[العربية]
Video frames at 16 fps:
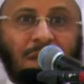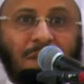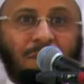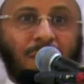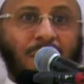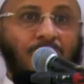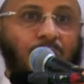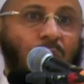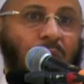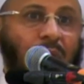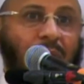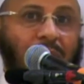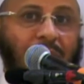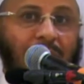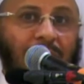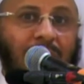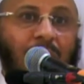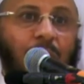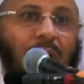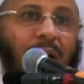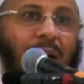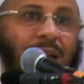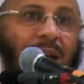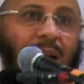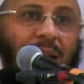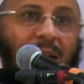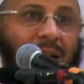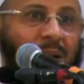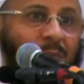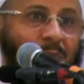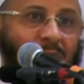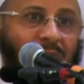فضل العالم على
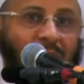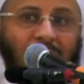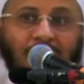العابد